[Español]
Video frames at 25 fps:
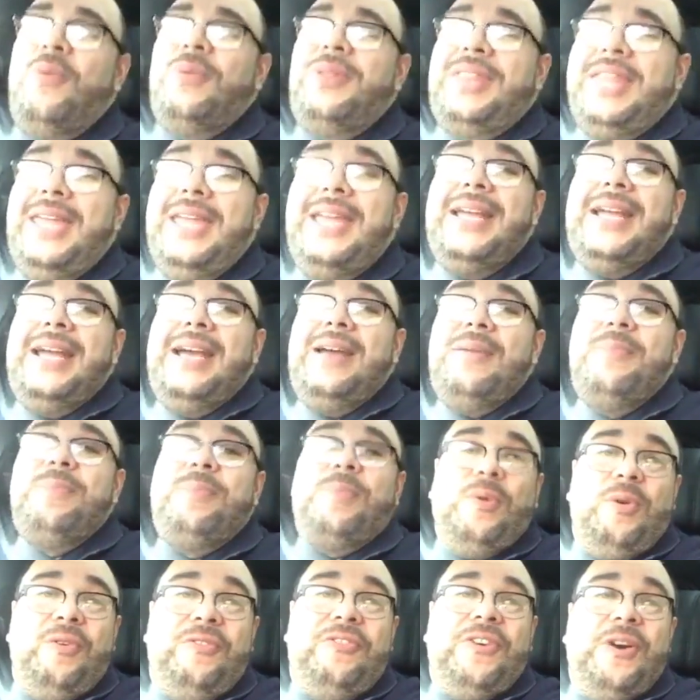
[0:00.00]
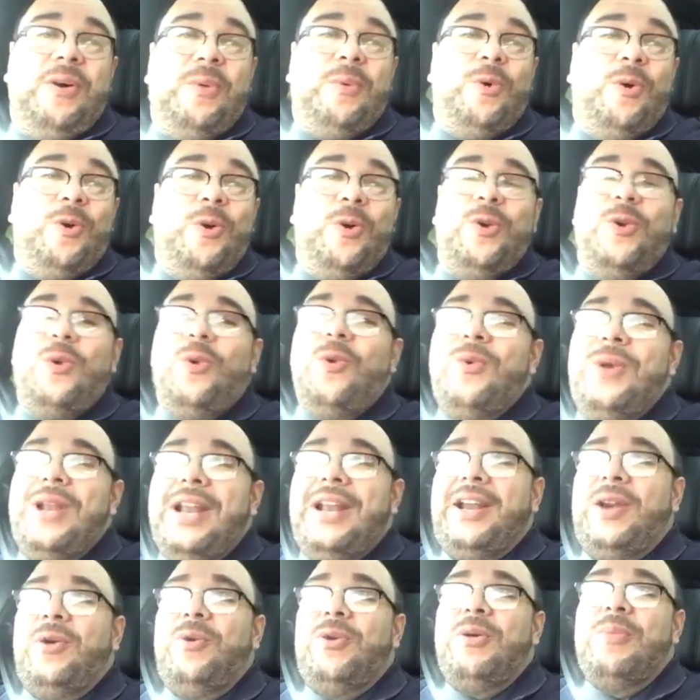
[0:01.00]
tengan por favor una
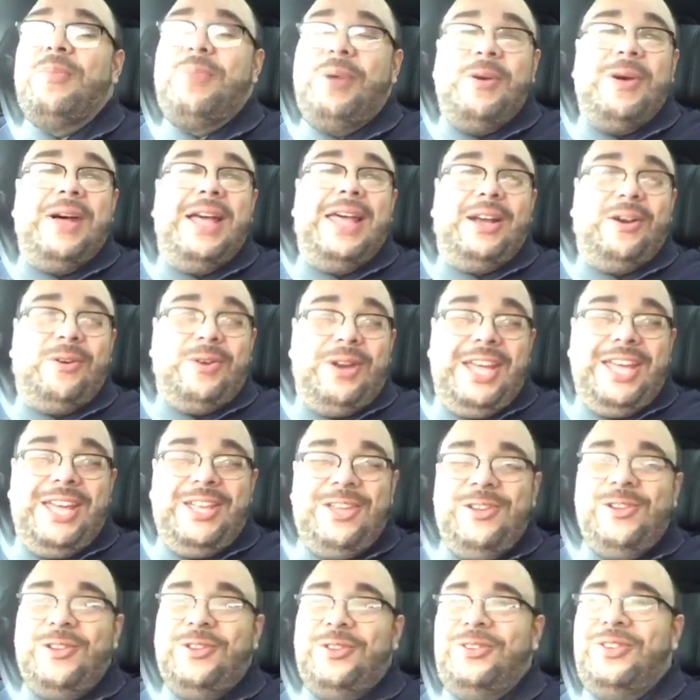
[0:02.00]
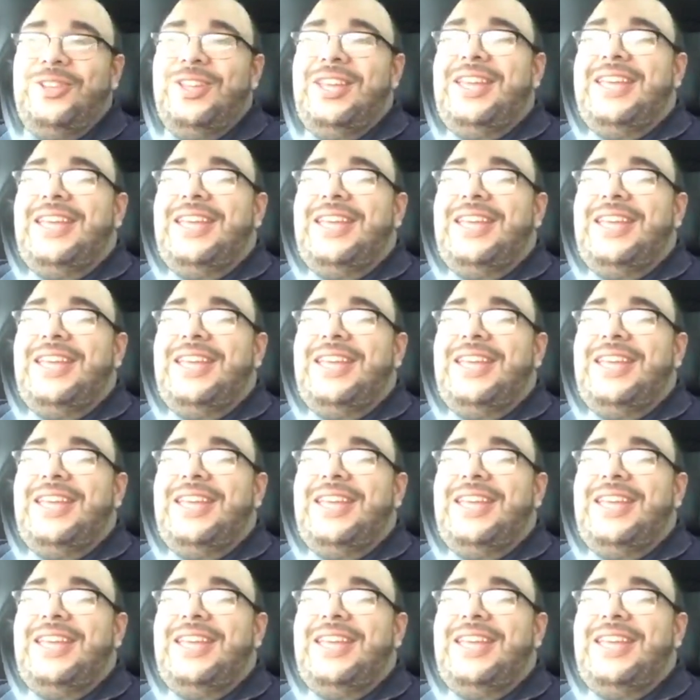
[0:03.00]
reunión privada con ellos.